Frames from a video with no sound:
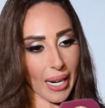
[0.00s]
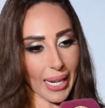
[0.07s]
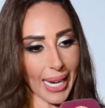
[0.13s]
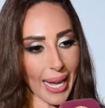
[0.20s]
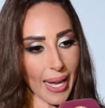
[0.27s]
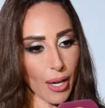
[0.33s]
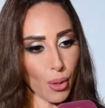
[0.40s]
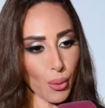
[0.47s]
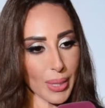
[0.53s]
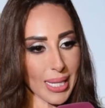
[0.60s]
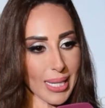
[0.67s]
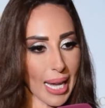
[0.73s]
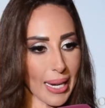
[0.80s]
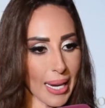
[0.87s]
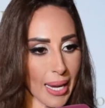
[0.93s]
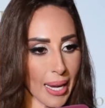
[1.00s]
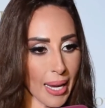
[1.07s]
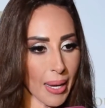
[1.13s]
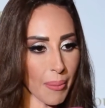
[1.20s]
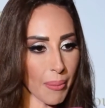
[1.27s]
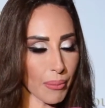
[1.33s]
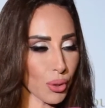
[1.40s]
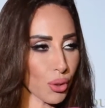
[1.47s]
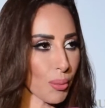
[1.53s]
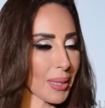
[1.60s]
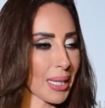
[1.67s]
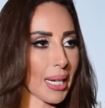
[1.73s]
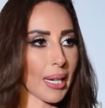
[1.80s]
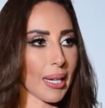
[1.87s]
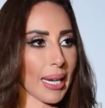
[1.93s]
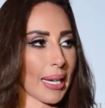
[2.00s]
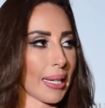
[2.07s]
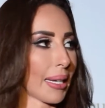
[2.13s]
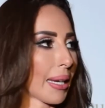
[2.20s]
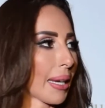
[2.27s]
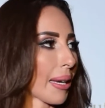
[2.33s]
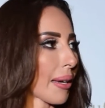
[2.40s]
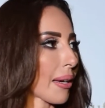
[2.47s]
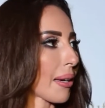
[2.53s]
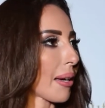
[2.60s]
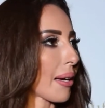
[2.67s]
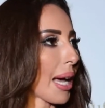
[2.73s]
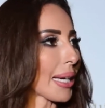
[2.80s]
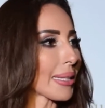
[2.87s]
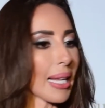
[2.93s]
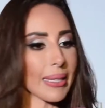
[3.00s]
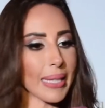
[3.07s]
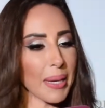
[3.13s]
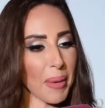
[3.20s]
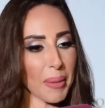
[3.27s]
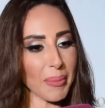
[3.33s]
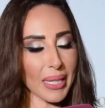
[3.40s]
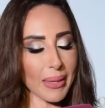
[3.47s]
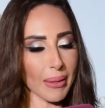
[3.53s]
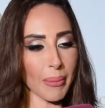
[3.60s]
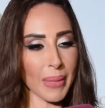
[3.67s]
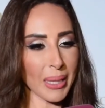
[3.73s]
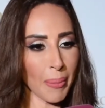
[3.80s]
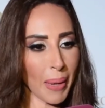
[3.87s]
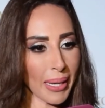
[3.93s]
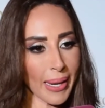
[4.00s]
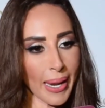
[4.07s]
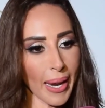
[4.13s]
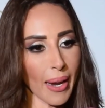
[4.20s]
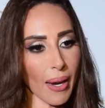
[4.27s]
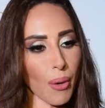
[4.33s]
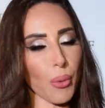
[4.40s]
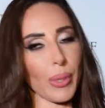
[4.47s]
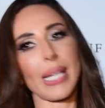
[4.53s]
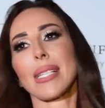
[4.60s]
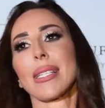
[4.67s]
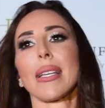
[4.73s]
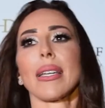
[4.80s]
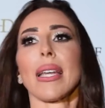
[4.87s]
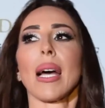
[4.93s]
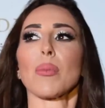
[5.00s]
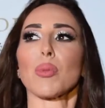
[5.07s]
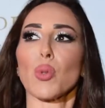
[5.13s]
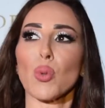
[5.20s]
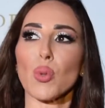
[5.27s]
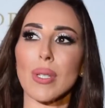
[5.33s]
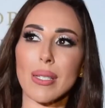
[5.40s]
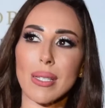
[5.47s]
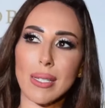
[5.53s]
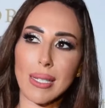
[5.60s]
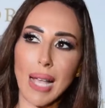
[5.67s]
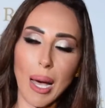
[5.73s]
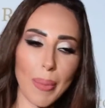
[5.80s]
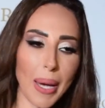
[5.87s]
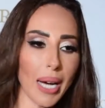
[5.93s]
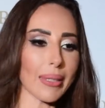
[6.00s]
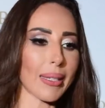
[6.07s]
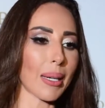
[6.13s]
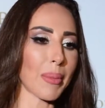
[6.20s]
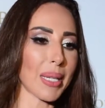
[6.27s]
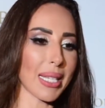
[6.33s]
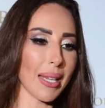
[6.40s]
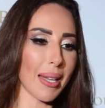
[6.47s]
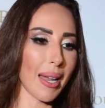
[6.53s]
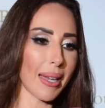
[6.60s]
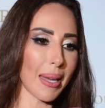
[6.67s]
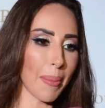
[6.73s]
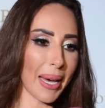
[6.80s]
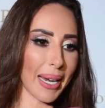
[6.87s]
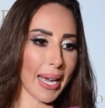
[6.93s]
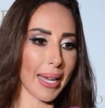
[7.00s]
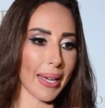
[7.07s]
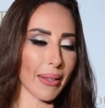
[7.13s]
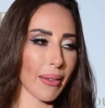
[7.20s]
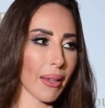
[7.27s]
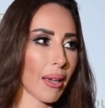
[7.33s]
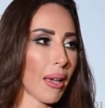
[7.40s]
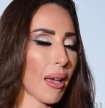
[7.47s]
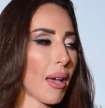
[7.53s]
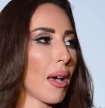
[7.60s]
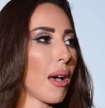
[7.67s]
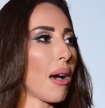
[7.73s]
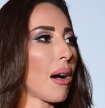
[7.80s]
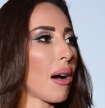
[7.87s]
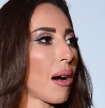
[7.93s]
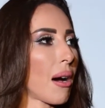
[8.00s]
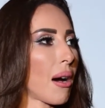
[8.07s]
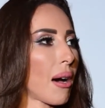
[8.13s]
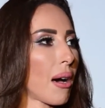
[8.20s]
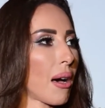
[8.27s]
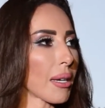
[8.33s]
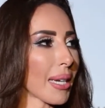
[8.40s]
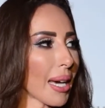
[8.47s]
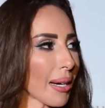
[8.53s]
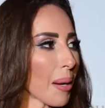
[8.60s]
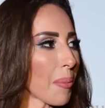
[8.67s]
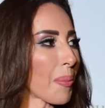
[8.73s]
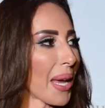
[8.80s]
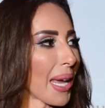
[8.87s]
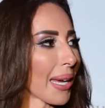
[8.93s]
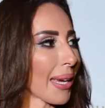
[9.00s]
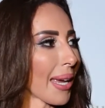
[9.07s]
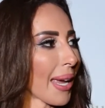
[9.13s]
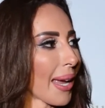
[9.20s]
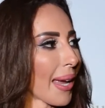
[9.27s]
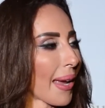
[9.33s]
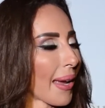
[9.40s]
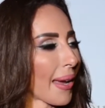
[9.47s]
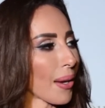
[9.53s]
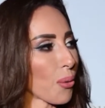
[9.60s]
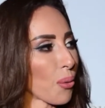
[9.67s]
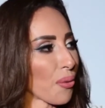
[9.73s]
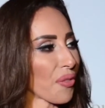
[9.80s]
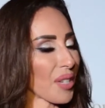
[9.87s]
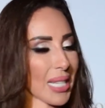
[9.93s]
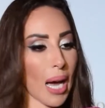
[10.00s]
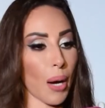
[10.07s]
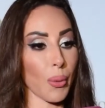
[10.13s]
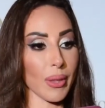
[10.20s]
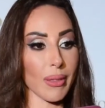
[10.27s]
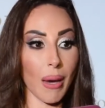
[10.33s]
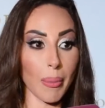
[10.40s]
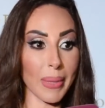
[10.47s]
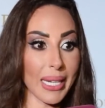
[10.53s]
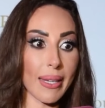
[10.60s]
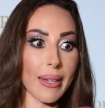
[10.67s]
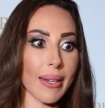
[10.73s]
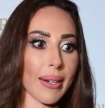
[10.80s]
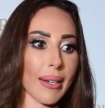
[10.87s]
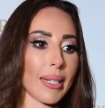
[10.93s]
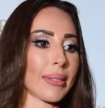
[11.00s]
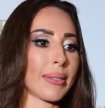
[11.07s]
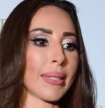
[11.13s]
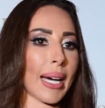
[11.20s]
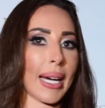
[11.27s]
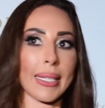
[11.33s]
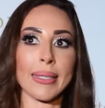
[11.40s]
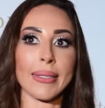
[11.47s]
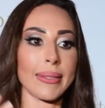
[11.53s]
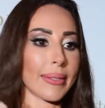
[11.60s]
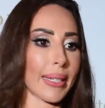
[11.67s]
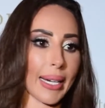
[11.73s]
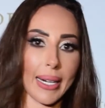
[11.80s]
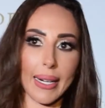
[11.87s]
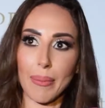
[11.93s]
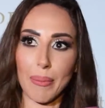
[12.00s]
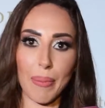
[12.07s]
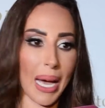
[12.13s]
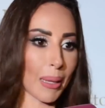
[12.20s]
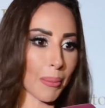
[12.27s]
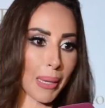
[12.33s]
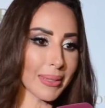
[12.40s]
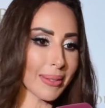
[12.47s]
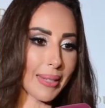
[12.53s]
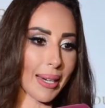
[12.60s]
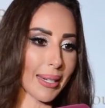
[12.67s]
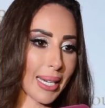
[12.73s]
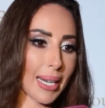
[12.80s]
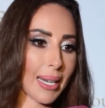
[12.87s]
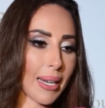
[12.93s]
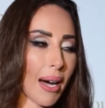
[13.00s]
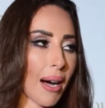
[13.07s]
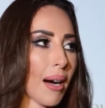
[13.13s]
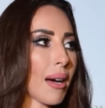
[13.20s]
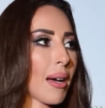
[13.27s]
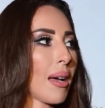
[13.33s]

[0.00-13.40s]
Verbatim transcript: الخير والسلام شو بدي يعني هيدا اللي دايما نتمناه وكل سنة عم تكون صعبة أكثر من السنة اللي مرقت آه، يا رب هيك يكون في صحوة ضمير عن عن بهالمنطقة كلها